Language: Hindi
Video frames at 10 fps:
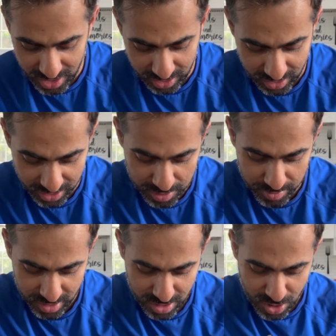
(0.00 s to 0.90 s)
रहा था कहीं
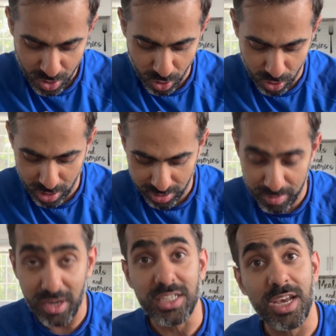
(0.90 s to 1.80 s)
पे और
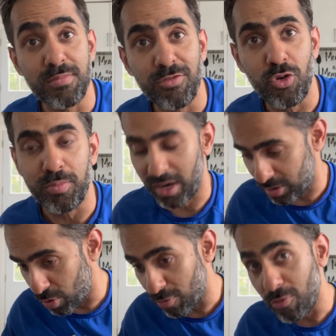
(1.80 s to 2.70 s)
मेरे जेब में फ़ोन पड़ा था
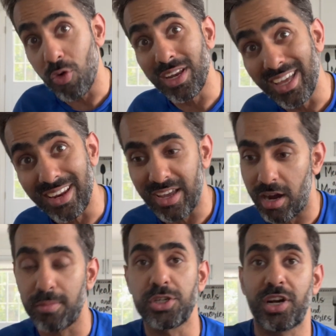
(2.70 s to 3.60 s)
और वो फ़ोन गिर गया
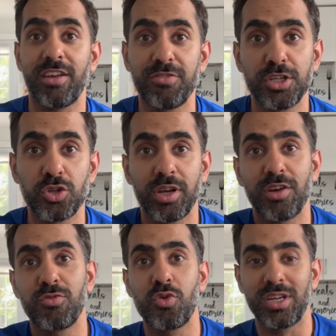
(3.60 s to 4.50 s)
अब ड्राइवे जो है
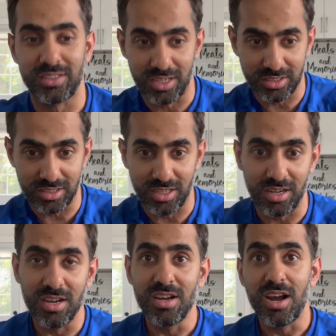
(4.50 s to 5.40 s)
वो इतना ज़्यादा
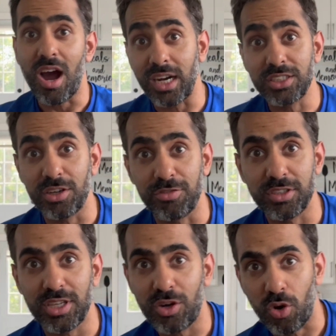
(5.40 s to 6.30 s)
हार्ड
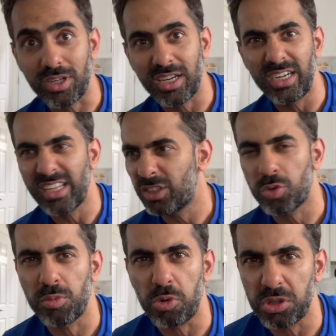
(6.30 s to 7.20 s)
सरफेस है कॉन्क्रीट या जो
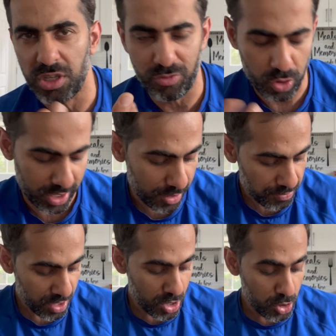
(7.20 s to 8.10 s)
भी बोलते हैं वो है
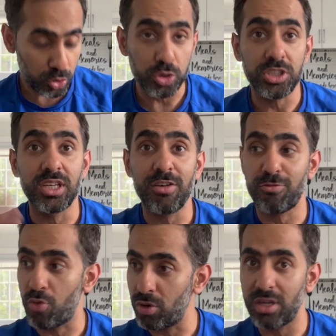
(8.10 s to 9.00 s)
तो सीधा
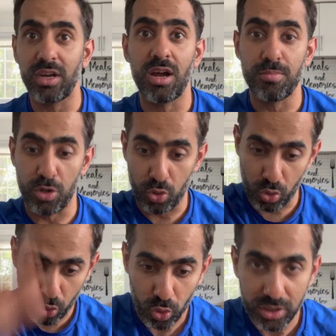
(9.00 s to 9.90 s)
फ़ोन गिरा बिल्कुल
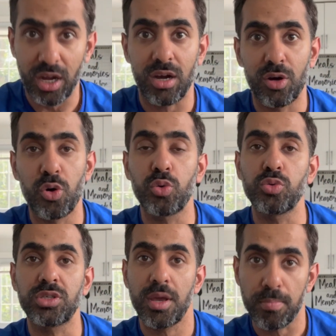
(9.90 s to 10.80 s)
उल्टा और
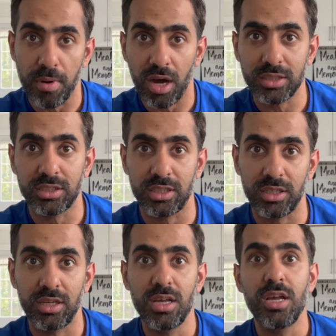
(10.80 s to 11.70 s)
उसके बाद
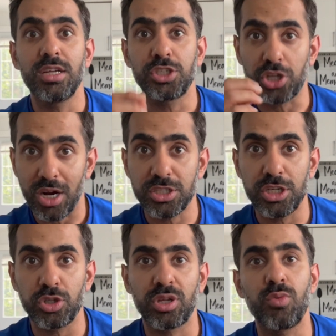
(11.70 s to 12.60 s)
से चार्जिंग
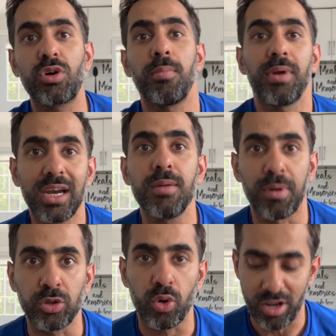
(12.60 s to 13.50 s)
जो था वो कम्प्लीटली
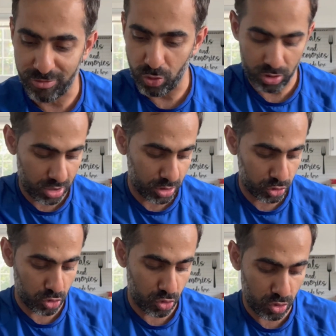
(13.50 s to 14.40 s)
बंद हो गया फ़ोन का
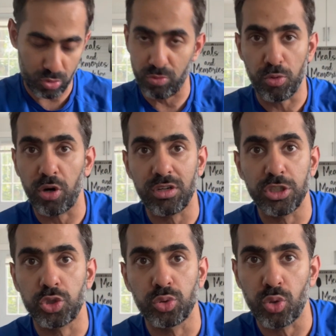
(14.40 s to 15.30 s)
सो so, बहुत
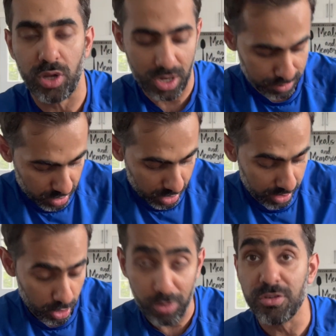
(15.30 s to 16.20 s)
इश्यूज हो गया अगर
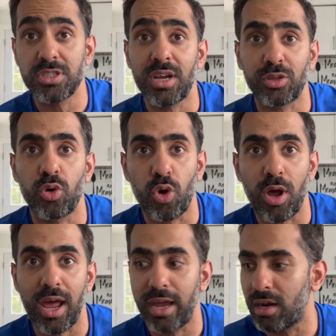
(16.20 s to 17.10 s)
ऑफिस से आपको
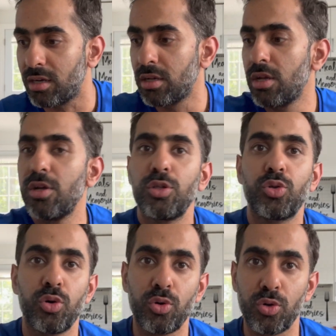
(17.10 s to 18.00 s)
कॉल आएगा
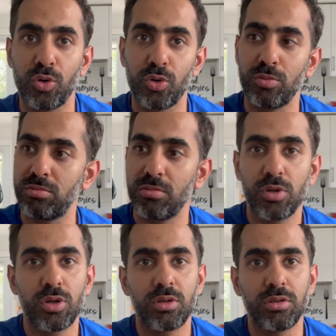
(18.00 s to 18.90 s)
तो
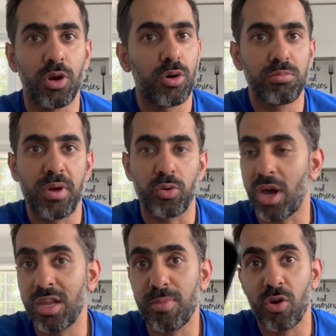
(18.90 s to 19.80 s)
यू you नो know, मैं उठा
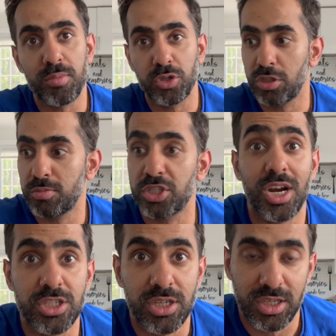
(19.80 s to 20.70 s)
नहीं पाऊंगा बिकॉज इसमें
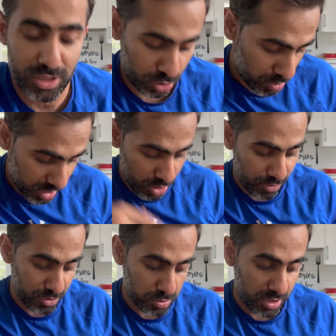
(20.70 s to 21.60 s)
चार्जिंग नहीं है तो मैंने
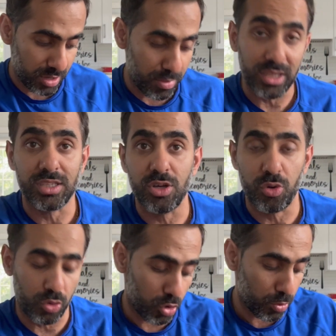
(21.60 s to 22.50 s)
ऑफिस में बात की और
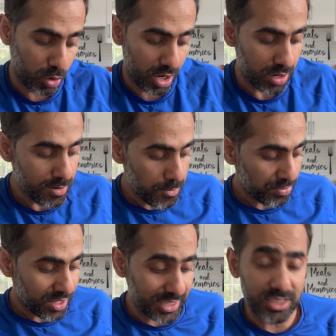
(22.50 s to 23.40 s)
उनको बोला
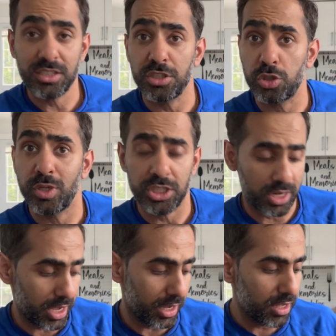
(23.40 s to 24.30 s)
ऐसा सिचुएशन है